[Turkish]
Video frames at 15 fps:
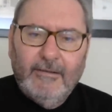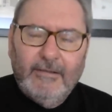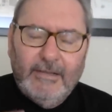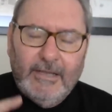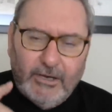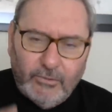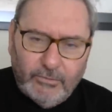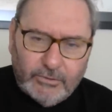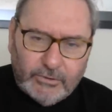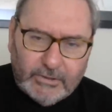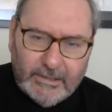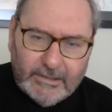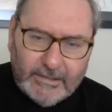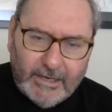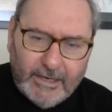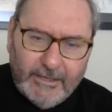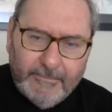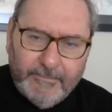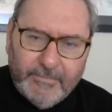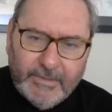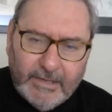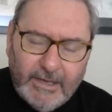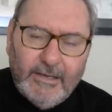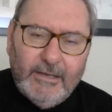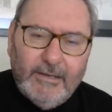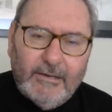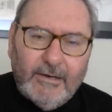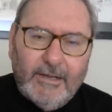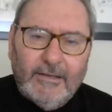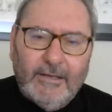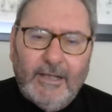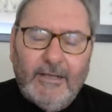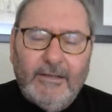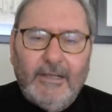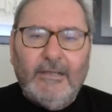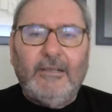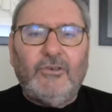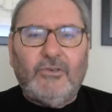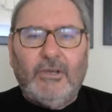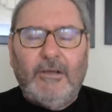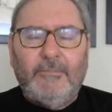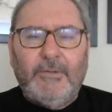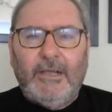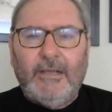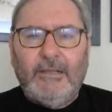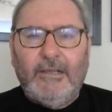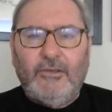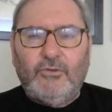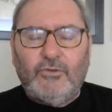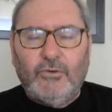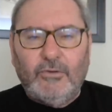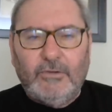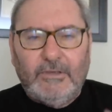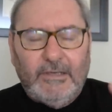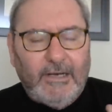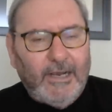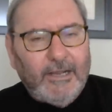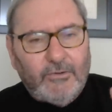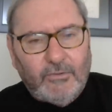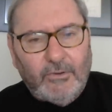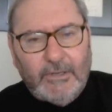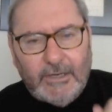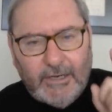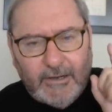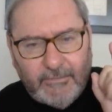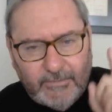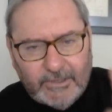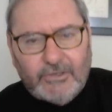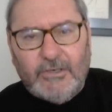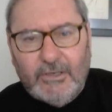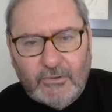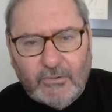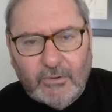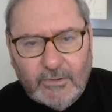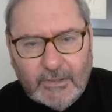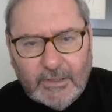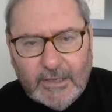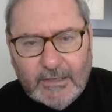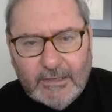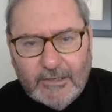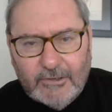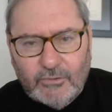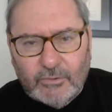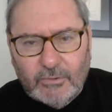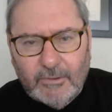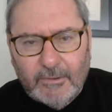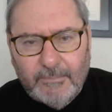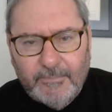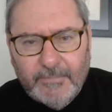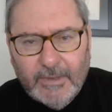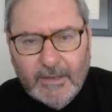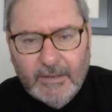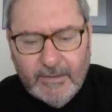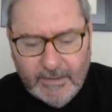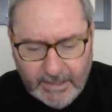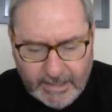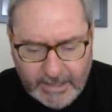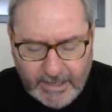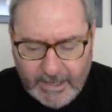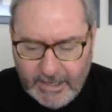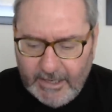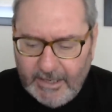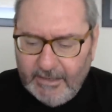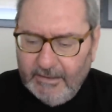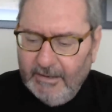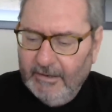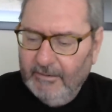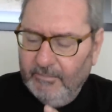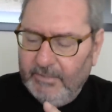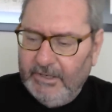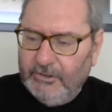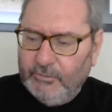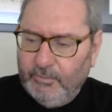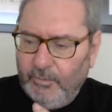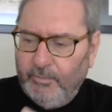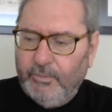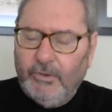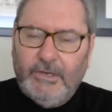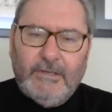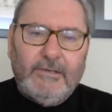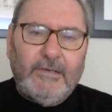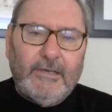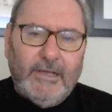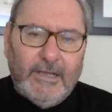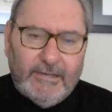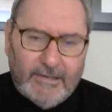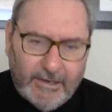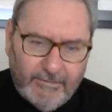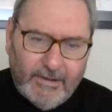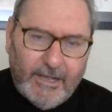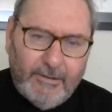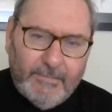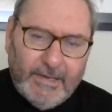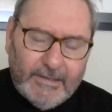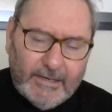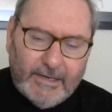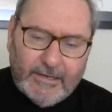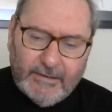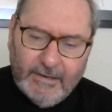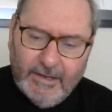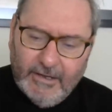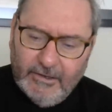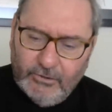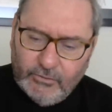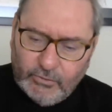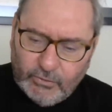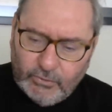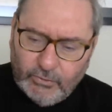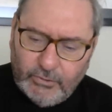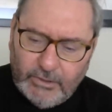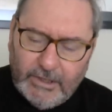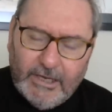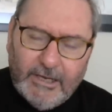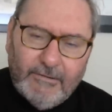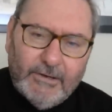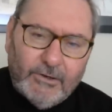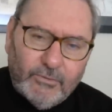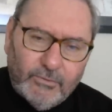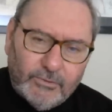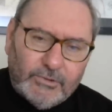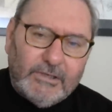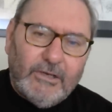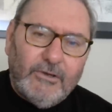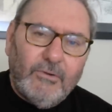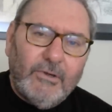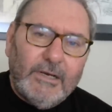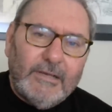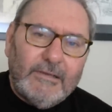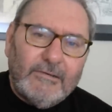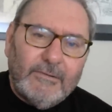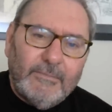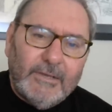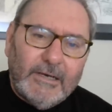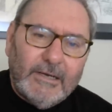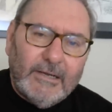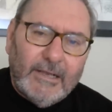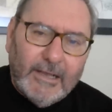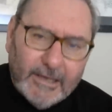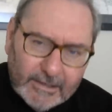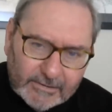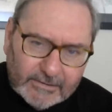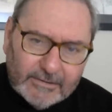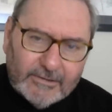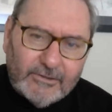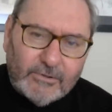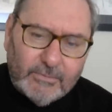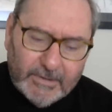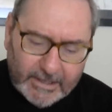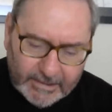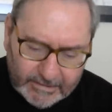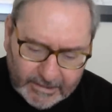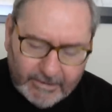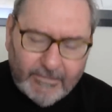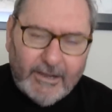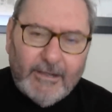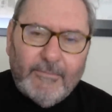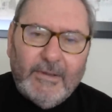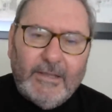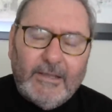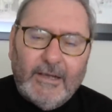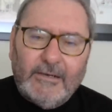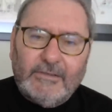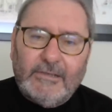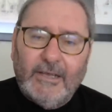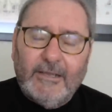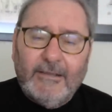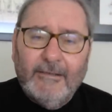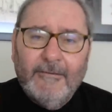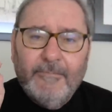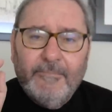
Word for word: ne Rusya'dan ne İran'dan ne de Şam'dan geçiyor. Direkt olarak Washington'dan geçiyor. Eğer biz bu politikaya devam eder, Suriye ve Rusya yönetimleriyle el sıkışmaya devam edersek